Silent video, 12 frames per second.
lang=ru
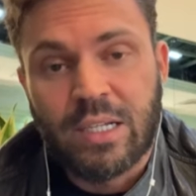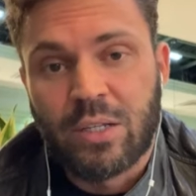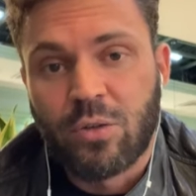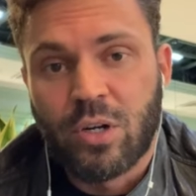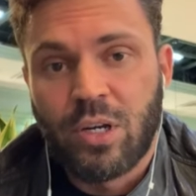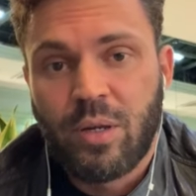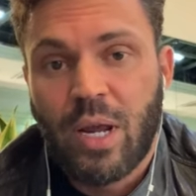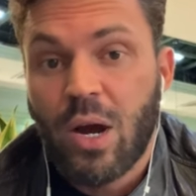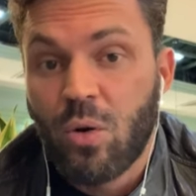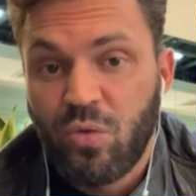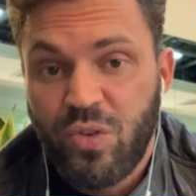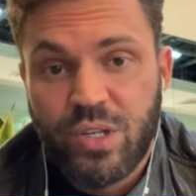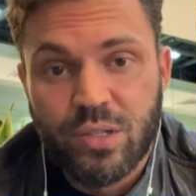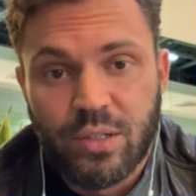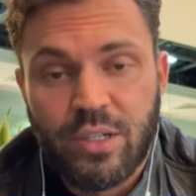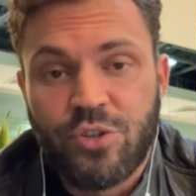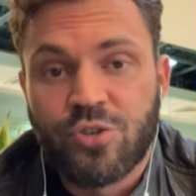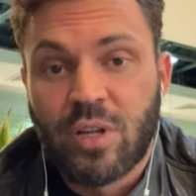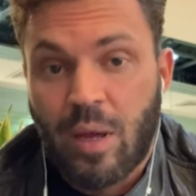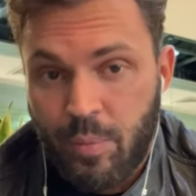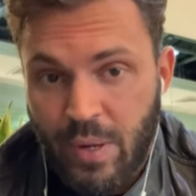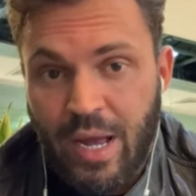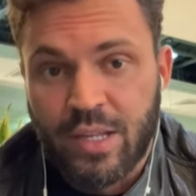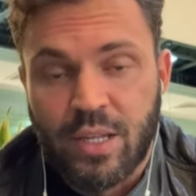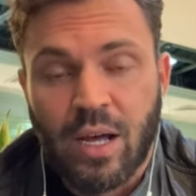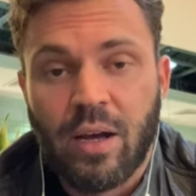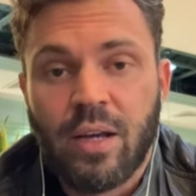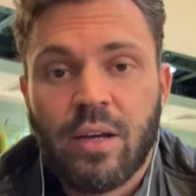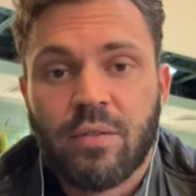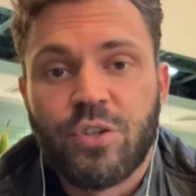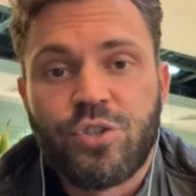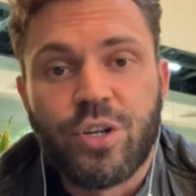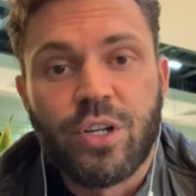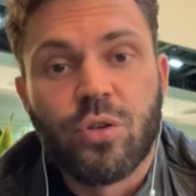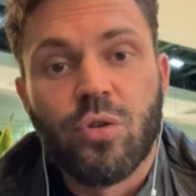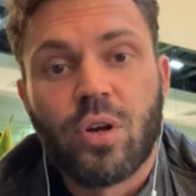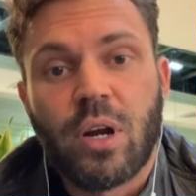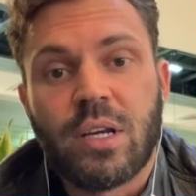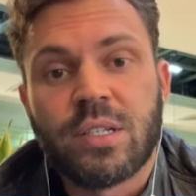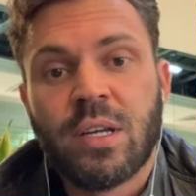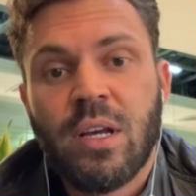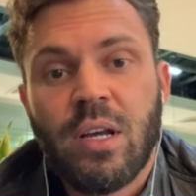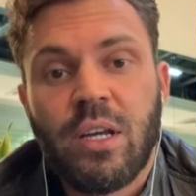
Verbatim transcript: который я увидел лично опять, да, в очередной раз,